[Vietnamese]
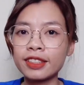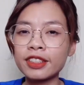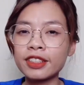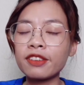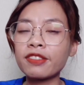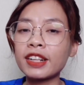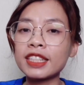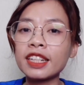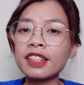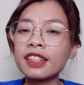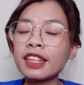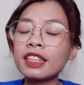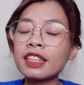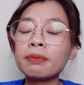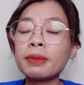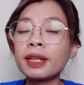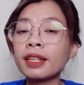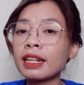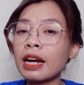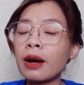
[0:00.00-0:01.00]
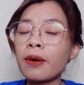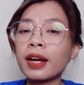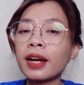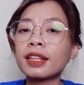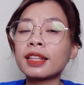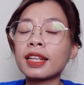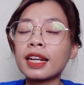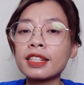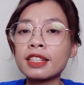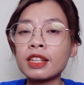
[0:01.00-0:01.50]
Rồi, và trên đây thì mình đã
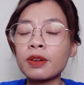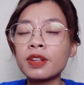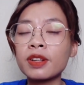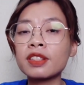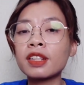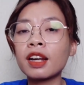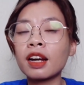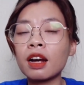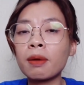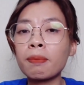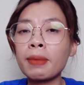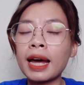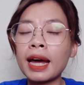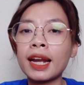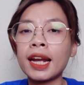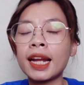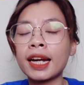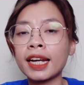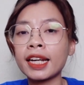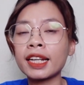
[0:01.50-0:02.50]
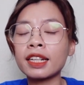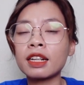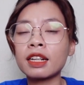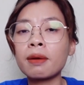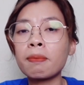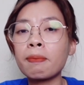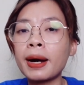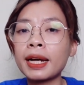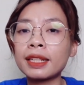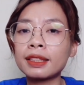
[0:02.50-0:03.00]
hoàn thành xong hướng dẫn các bạn là cách
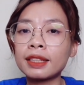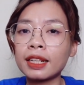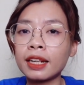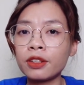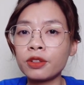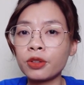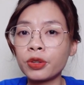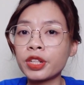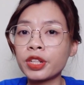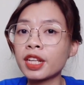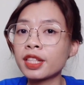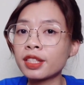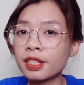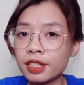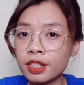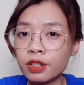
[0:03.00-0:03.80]
các bạn thay đổi địa